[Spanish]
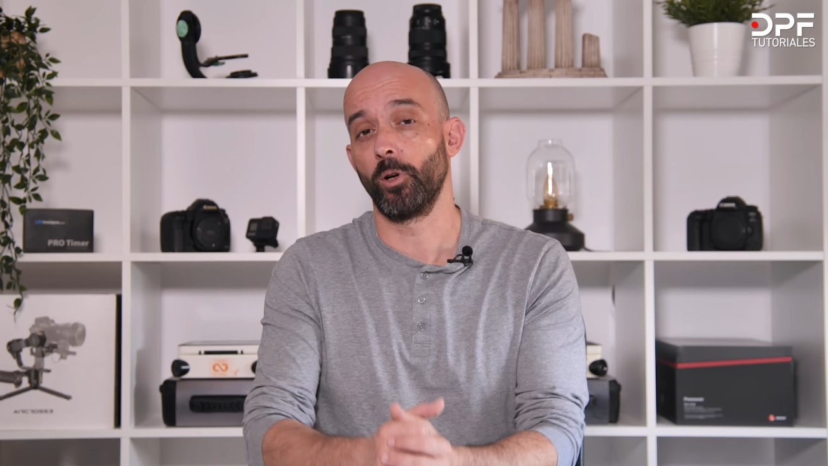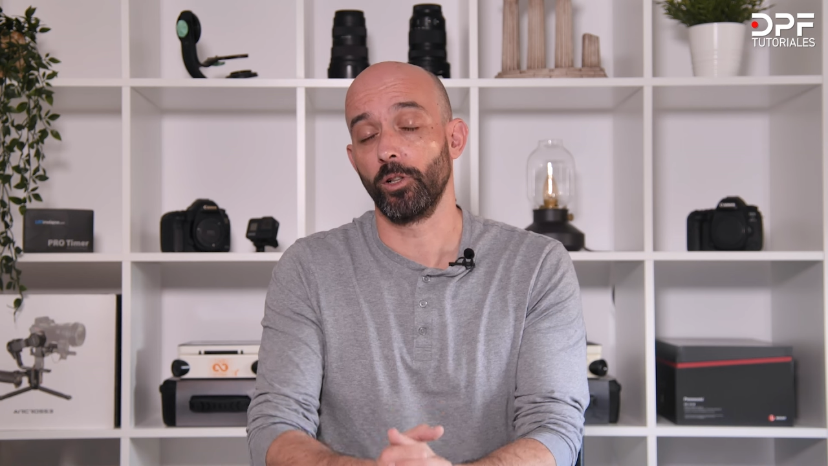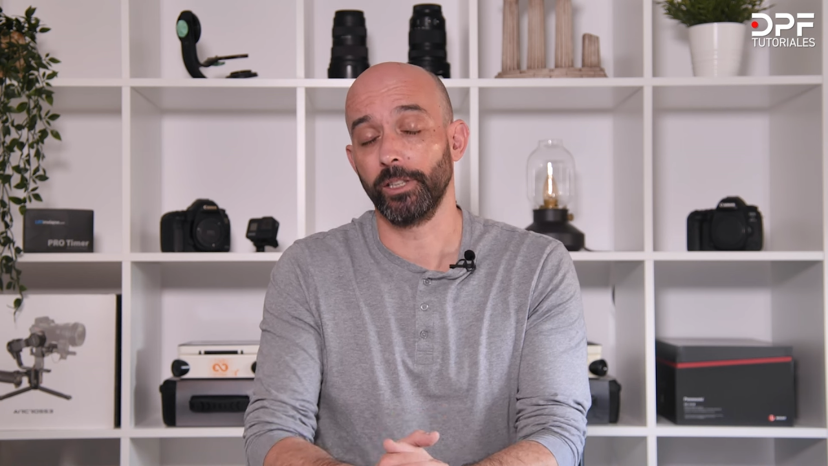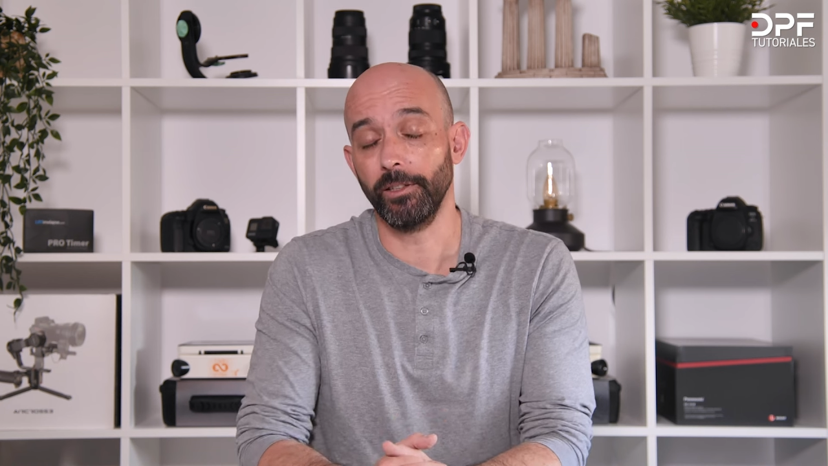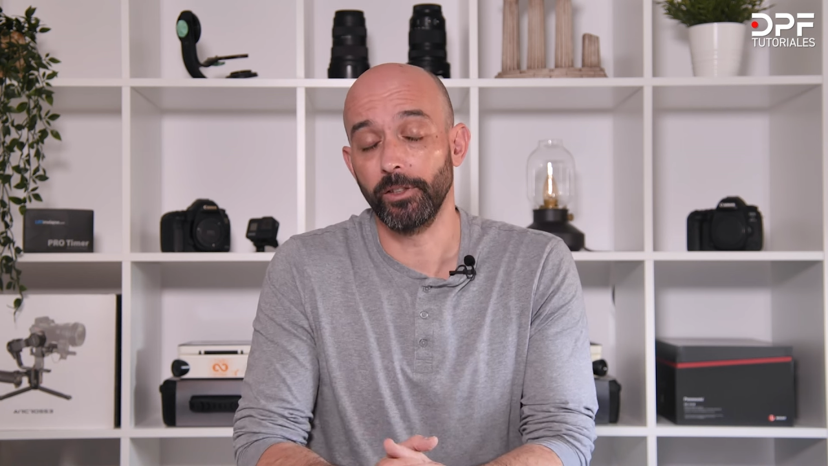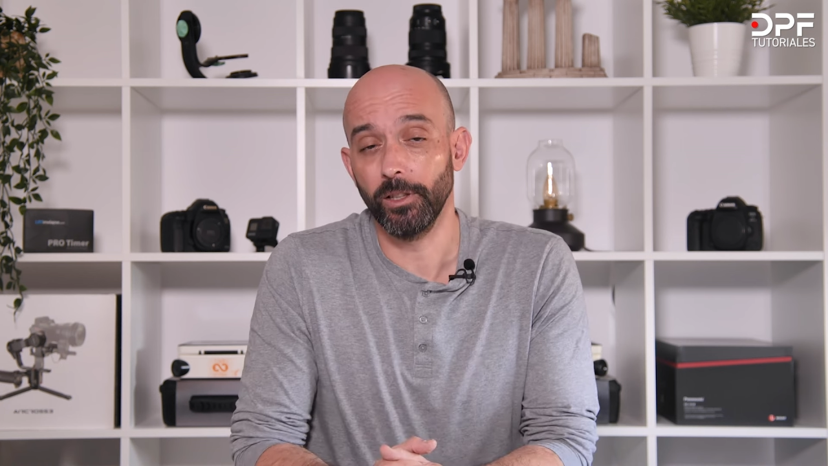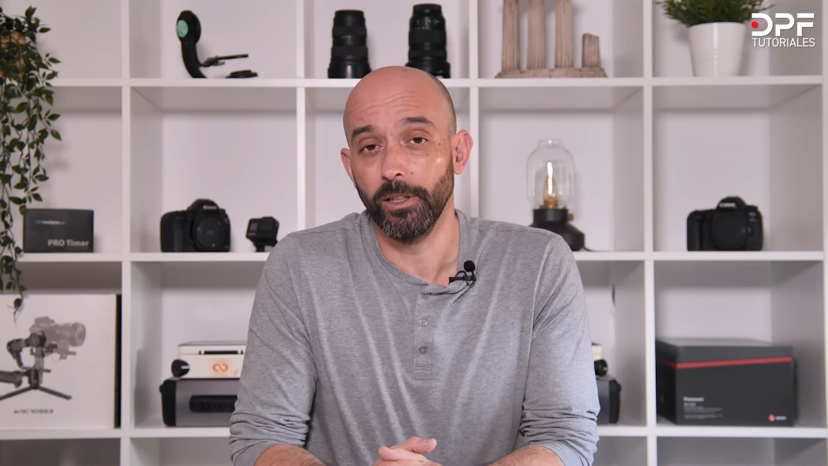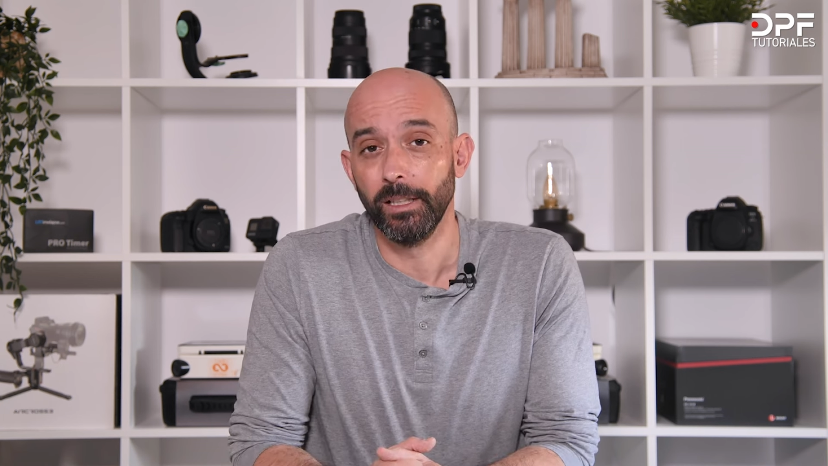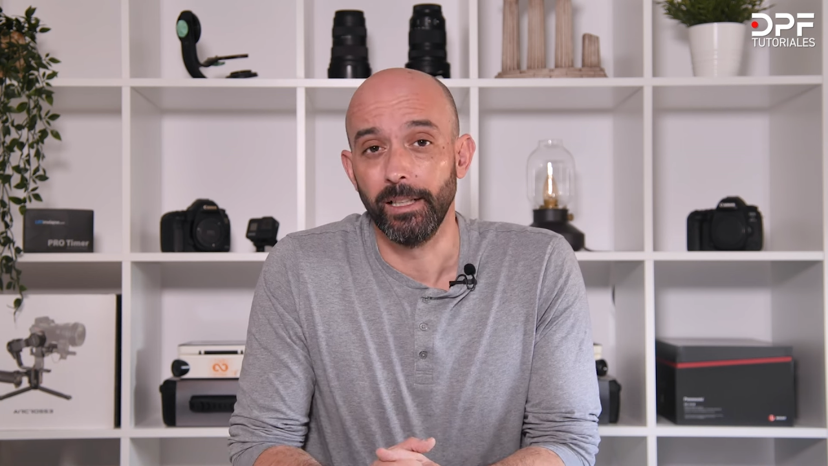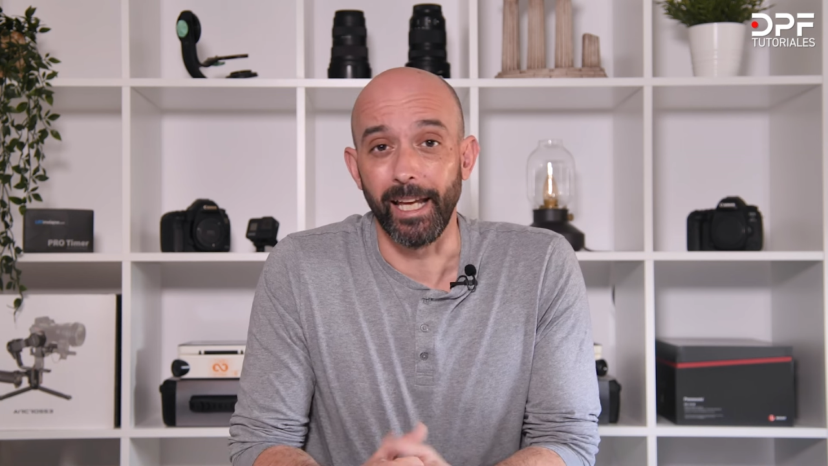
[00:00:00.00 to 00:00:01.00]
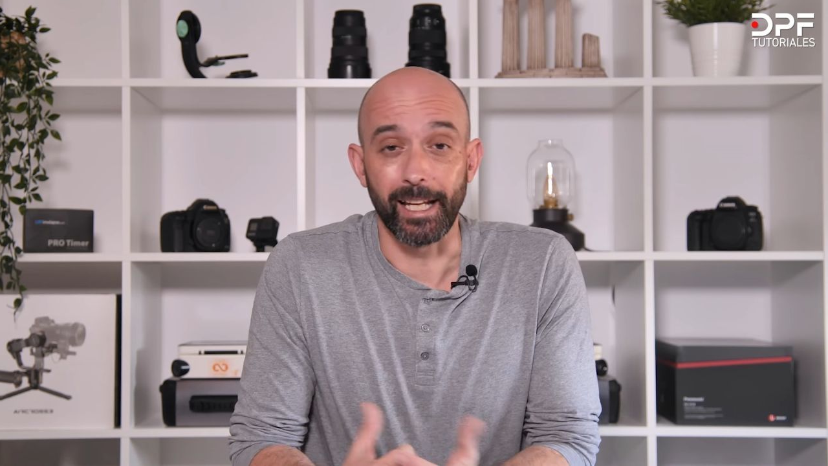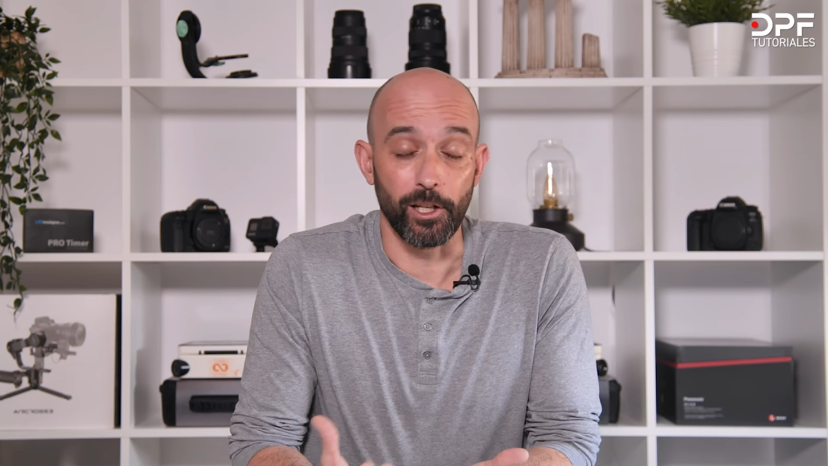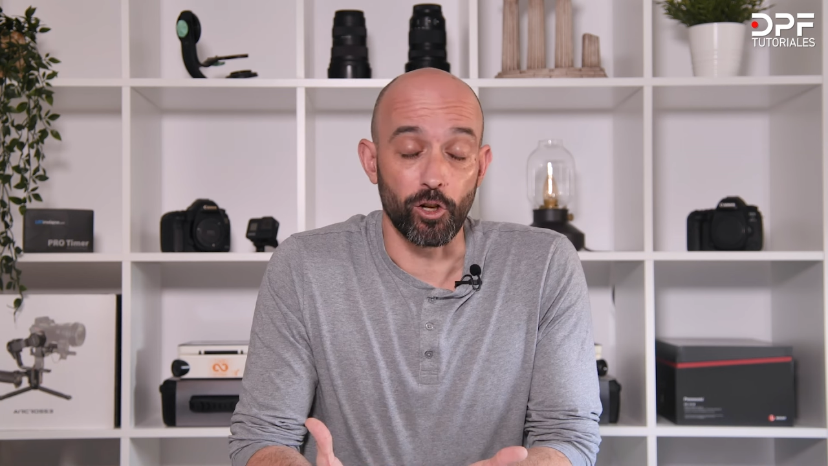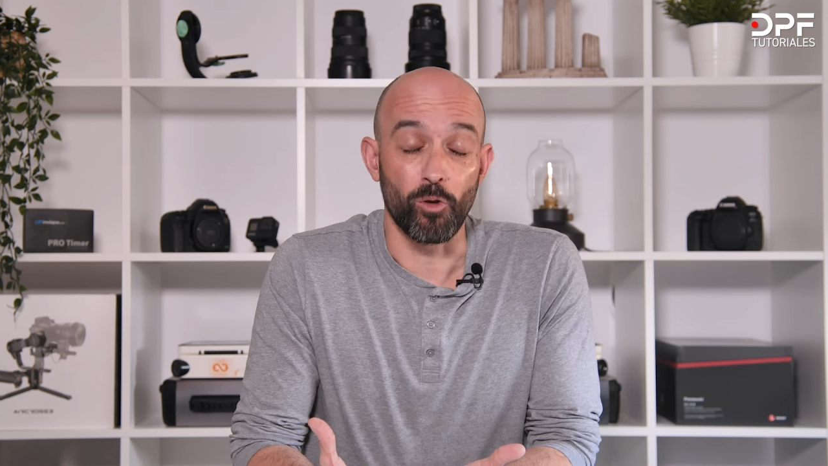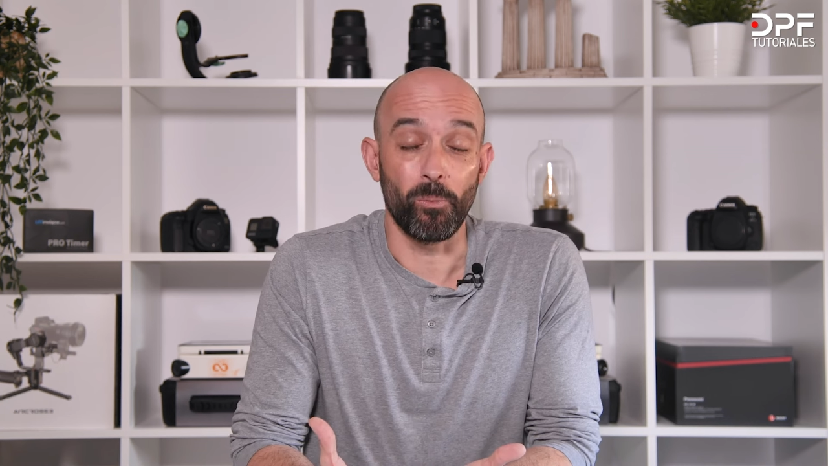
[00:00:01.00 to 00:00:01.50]
Por lo tanto, he
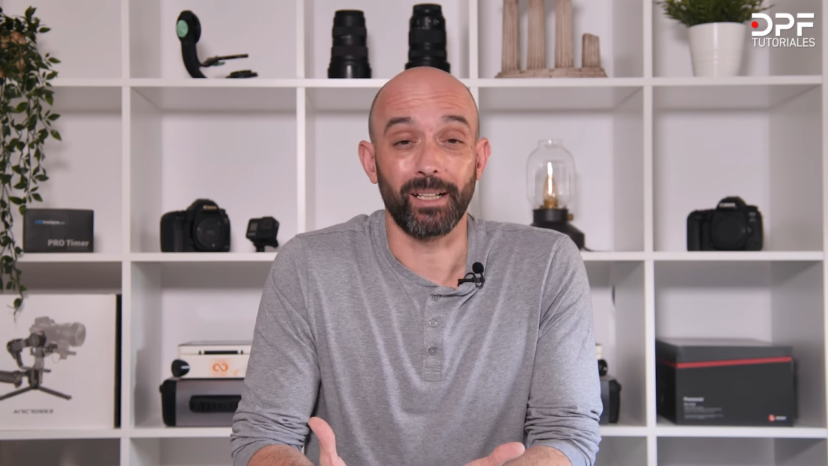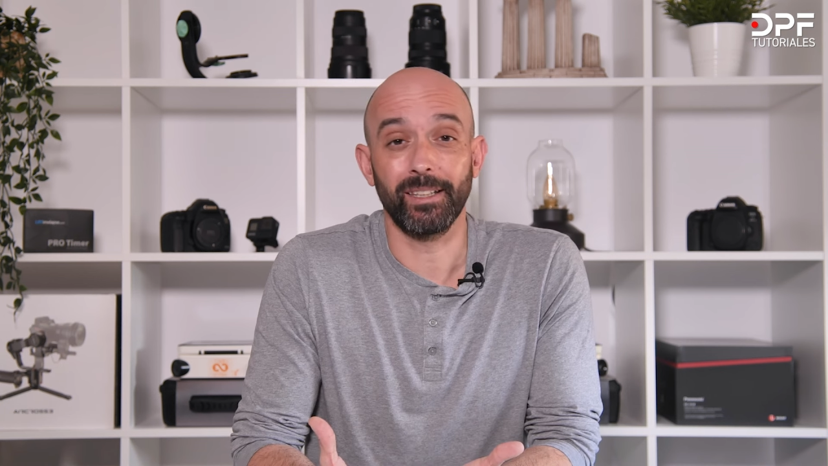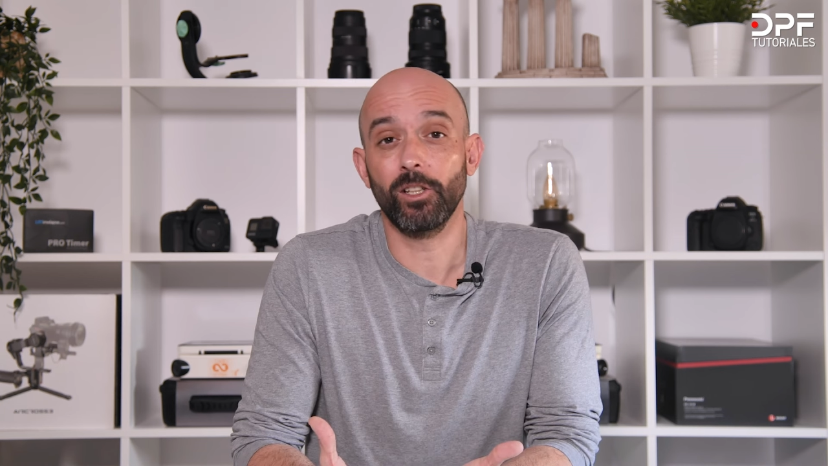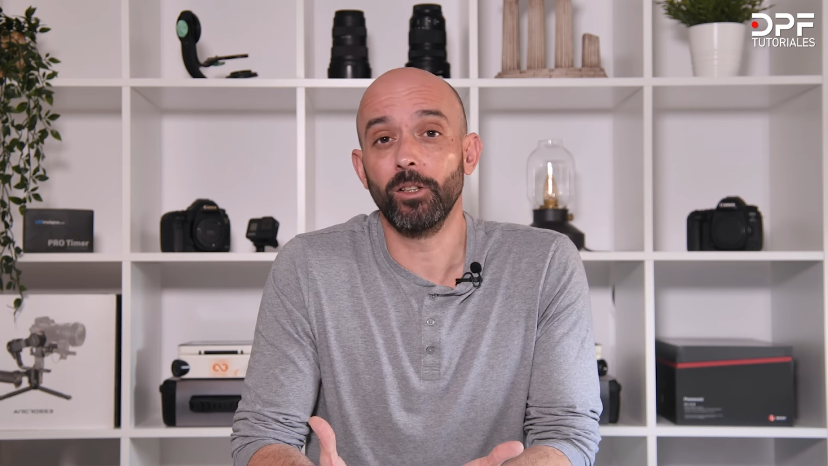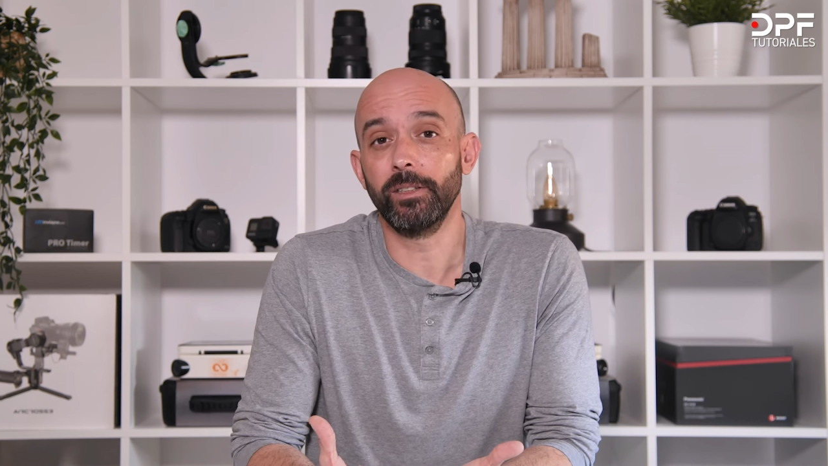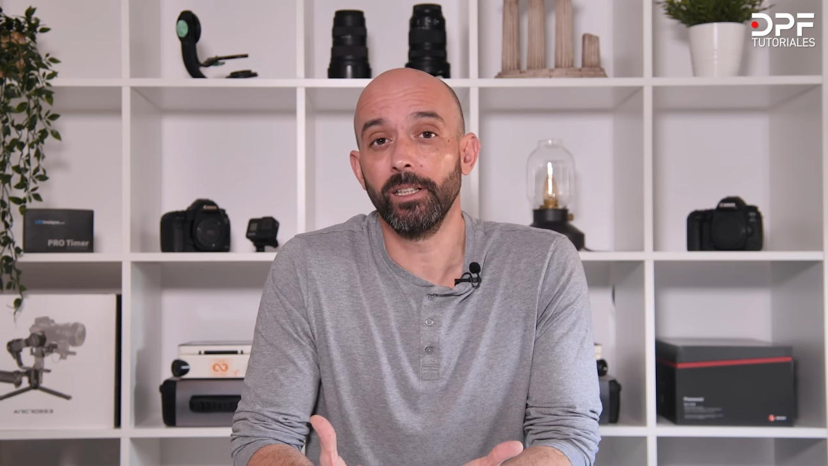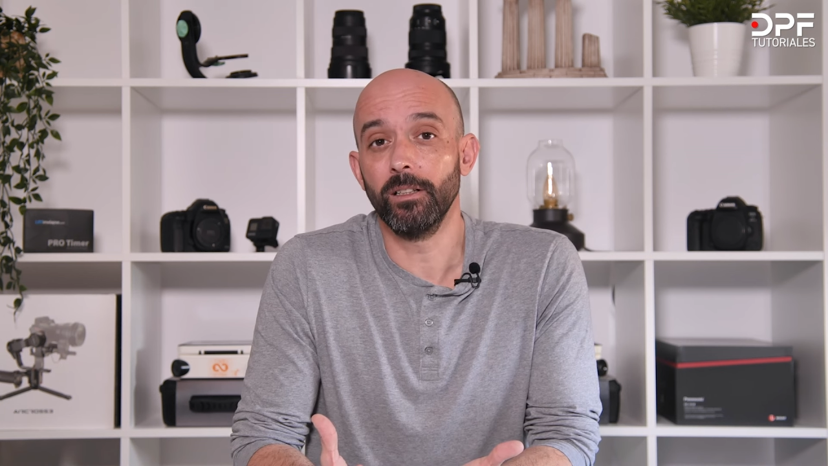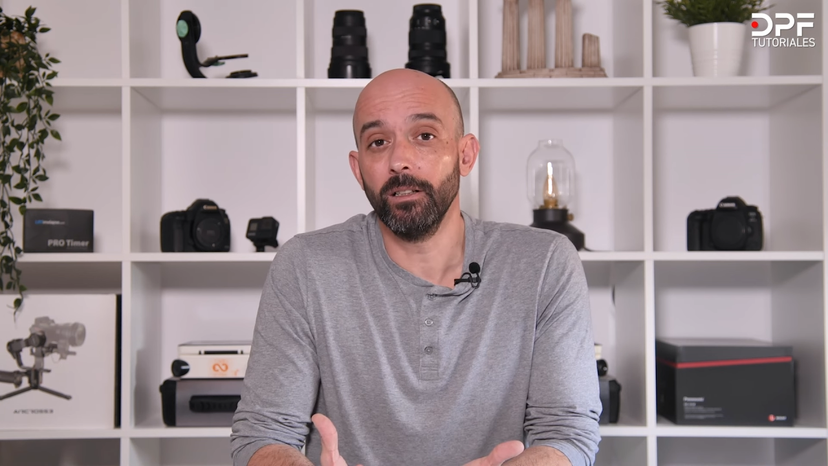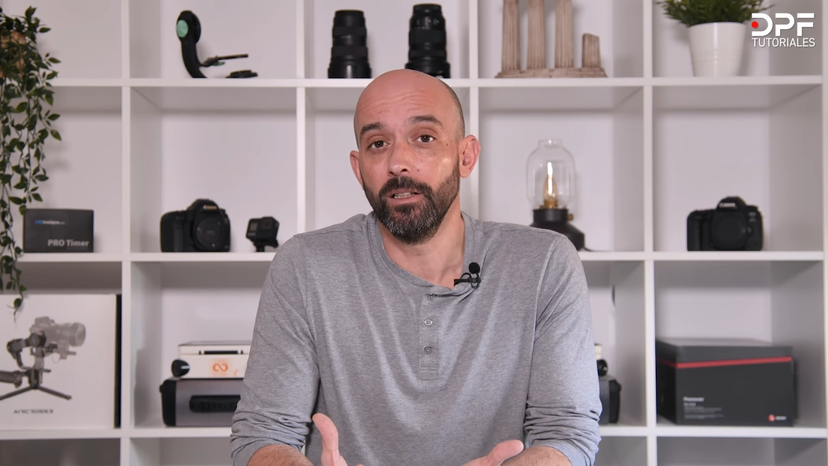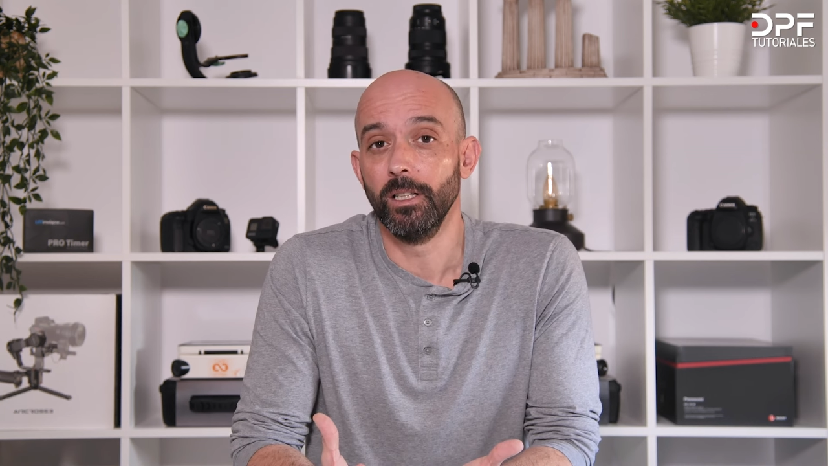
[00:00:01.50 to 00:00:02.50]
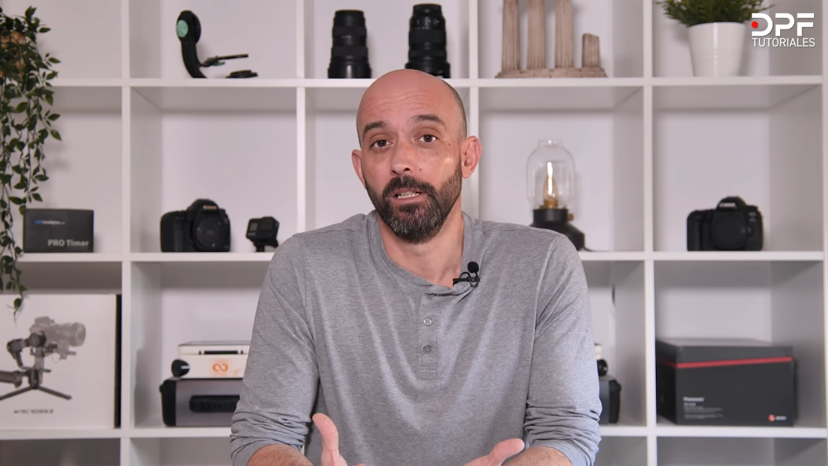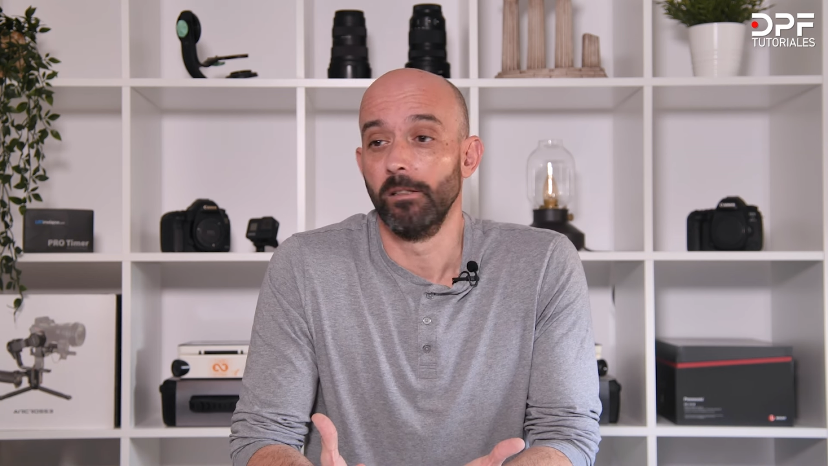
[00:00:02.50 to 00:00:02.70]
querido compartir contigo